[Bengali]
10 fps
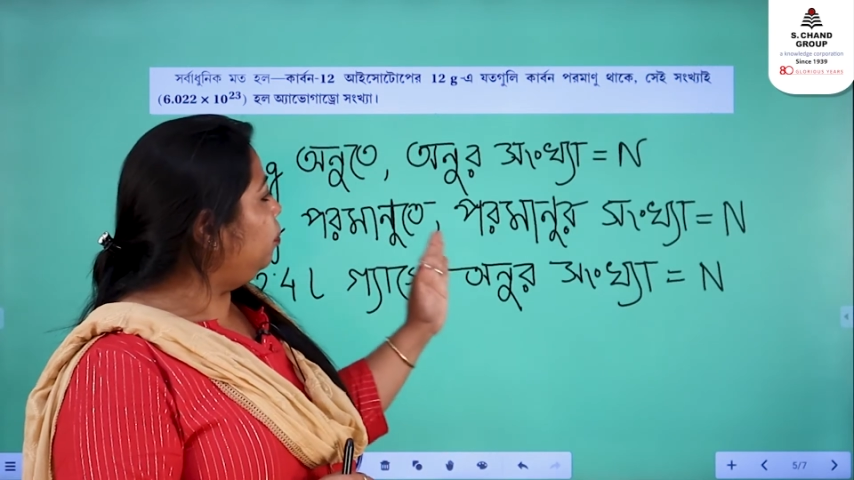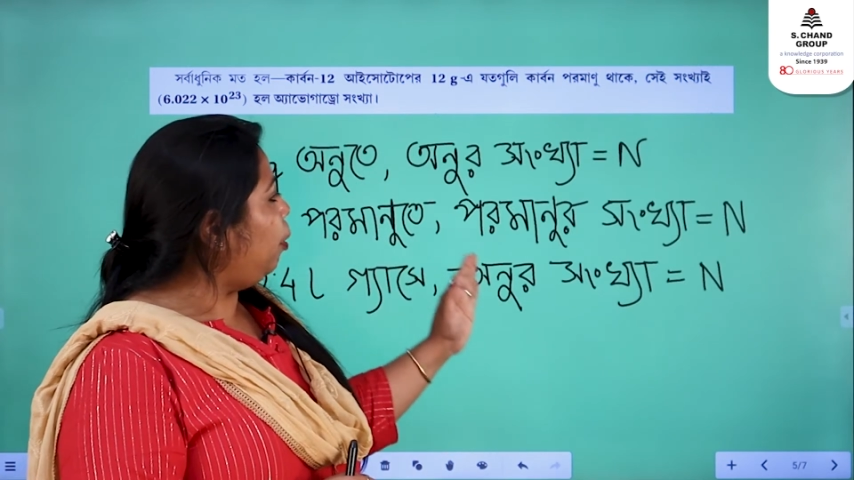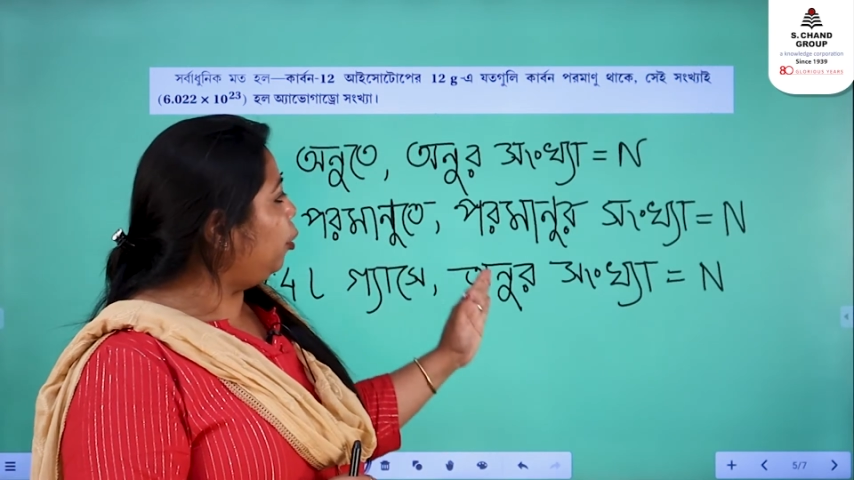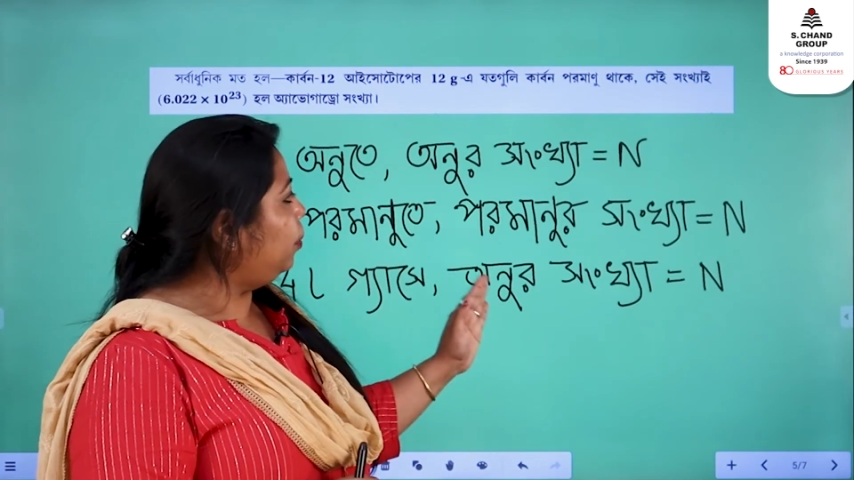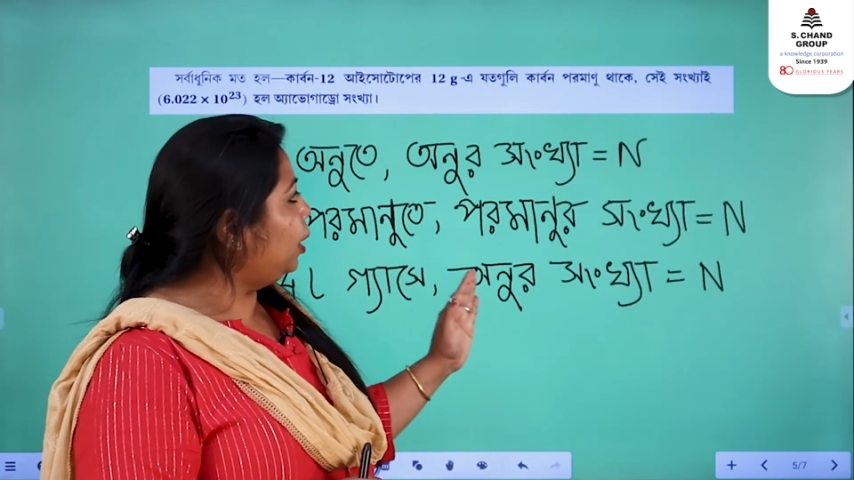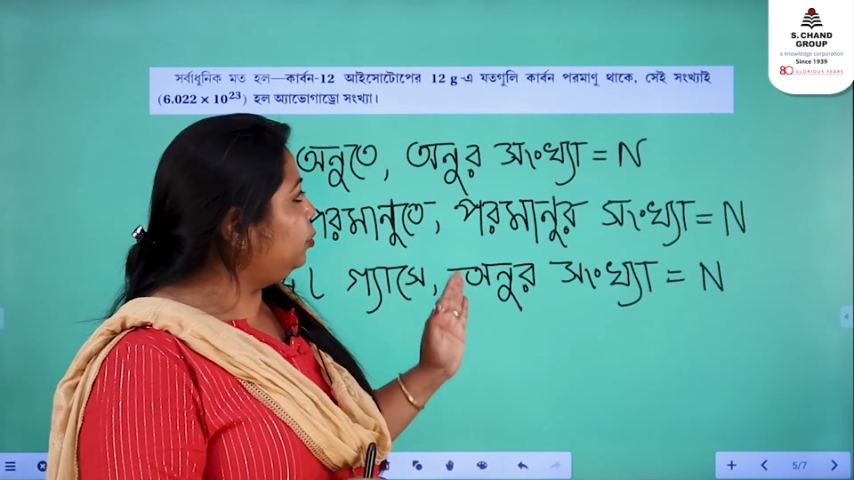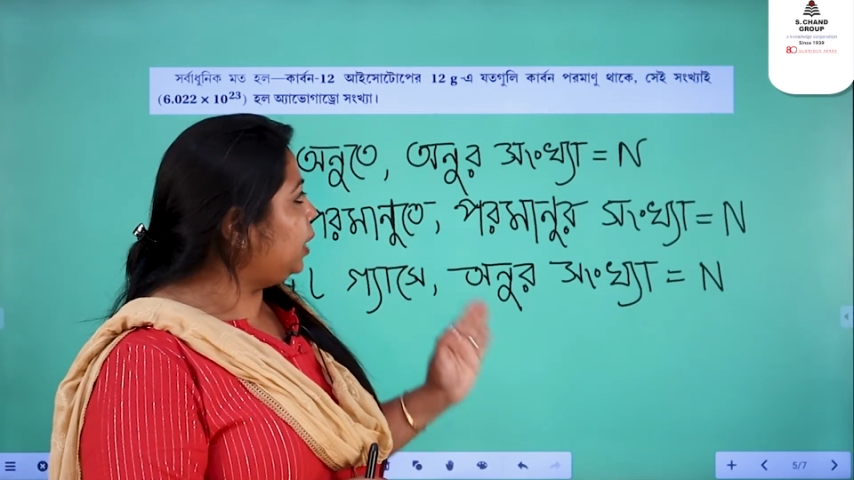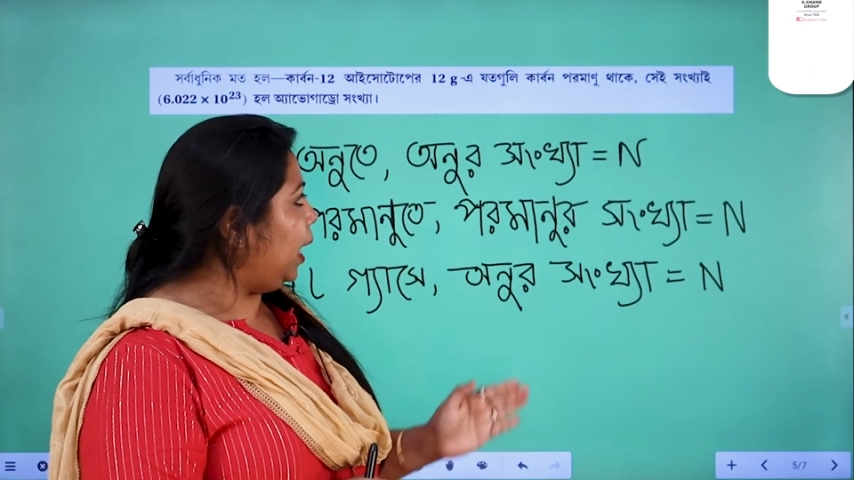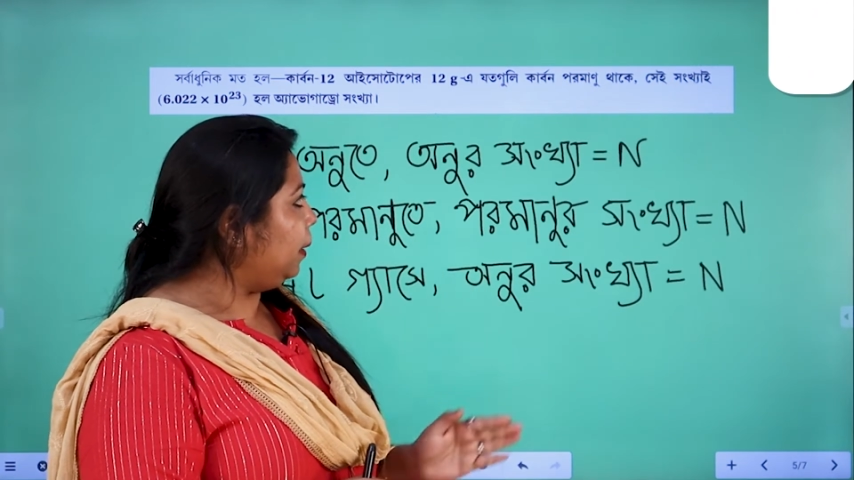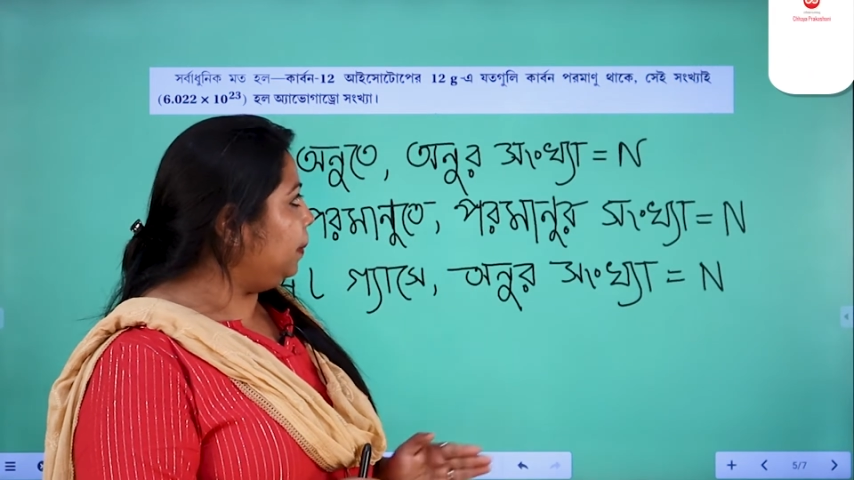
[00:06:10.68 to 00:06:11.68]
পরমাণু
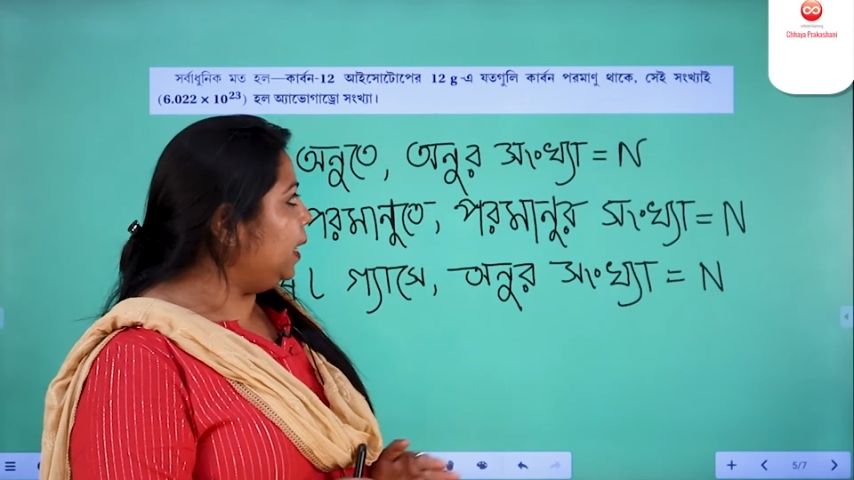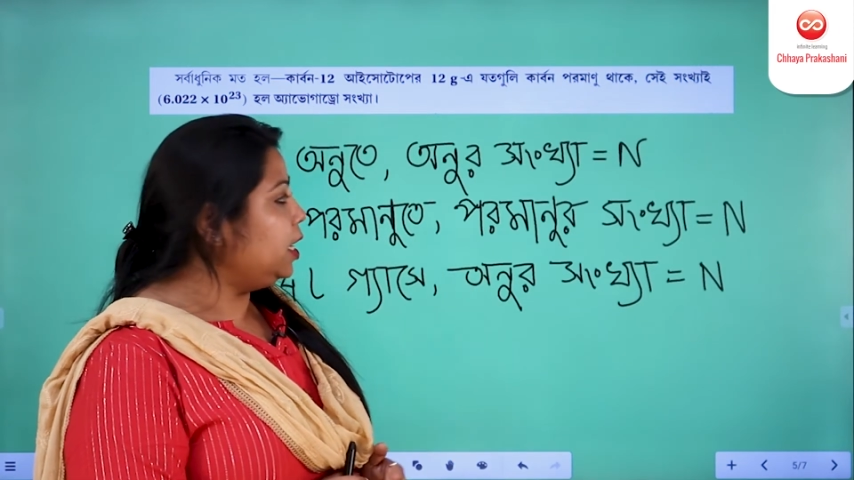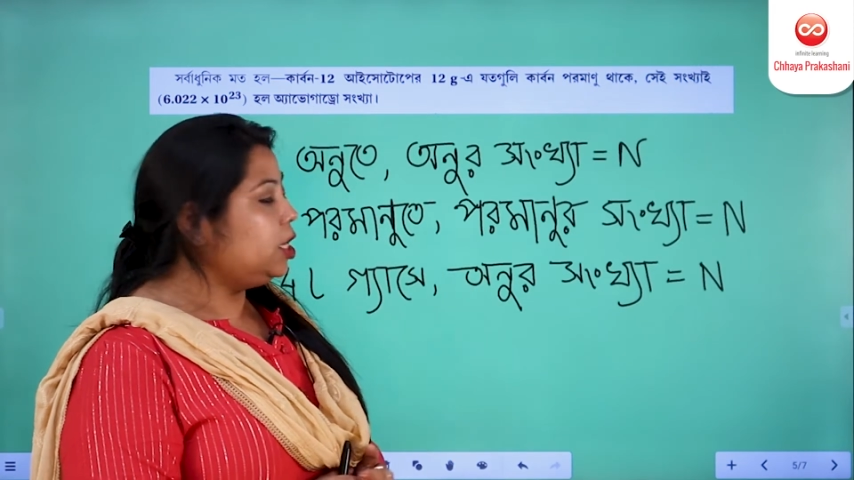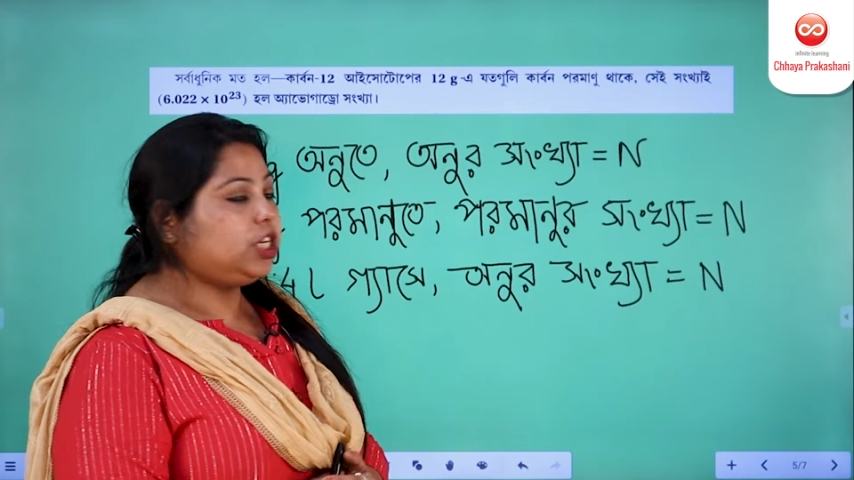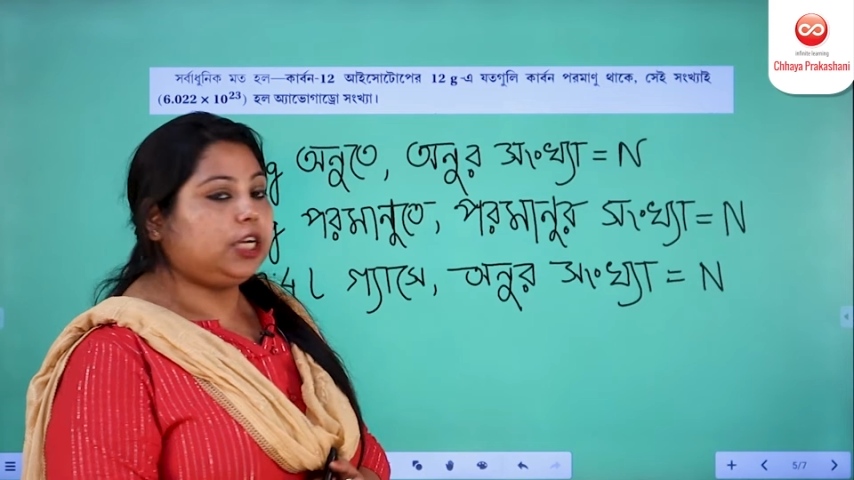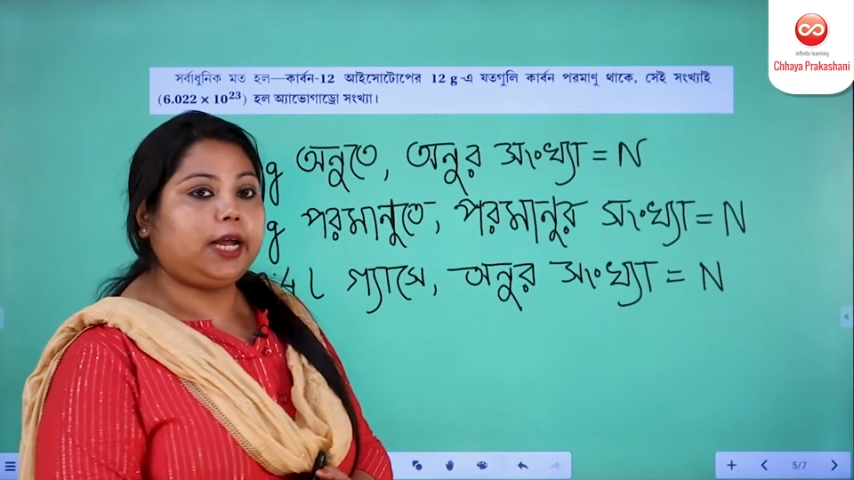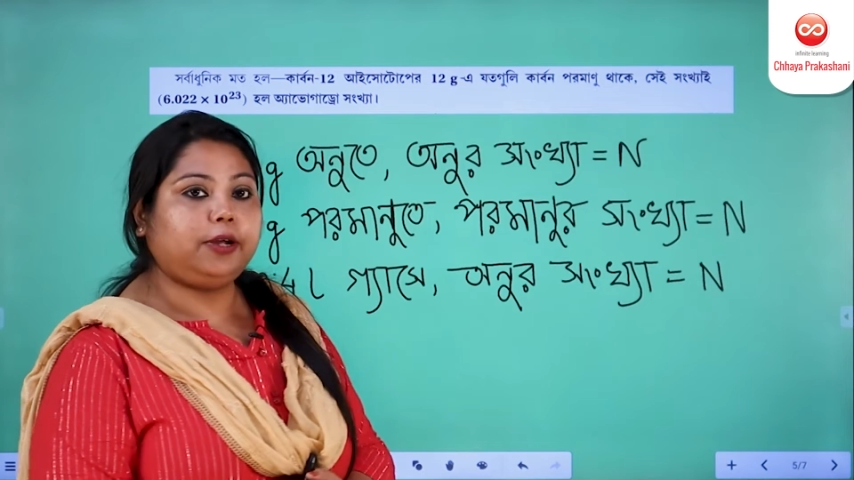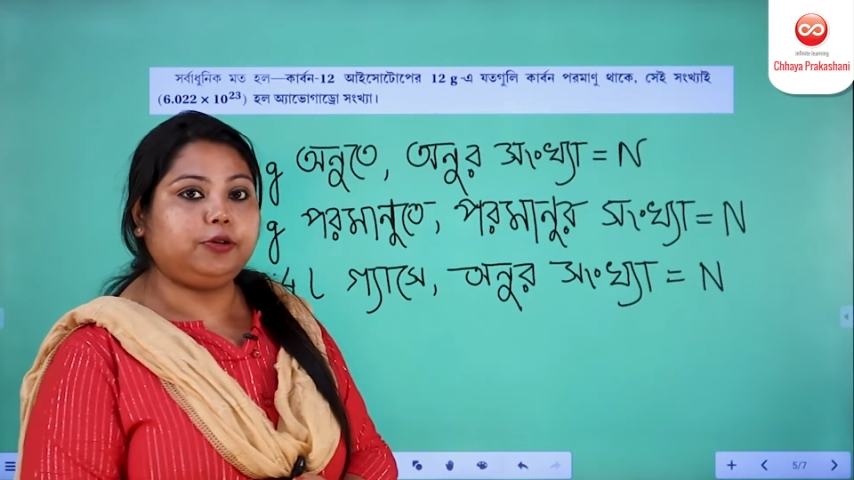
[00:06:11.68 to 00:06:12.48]
থাকবে সেটাই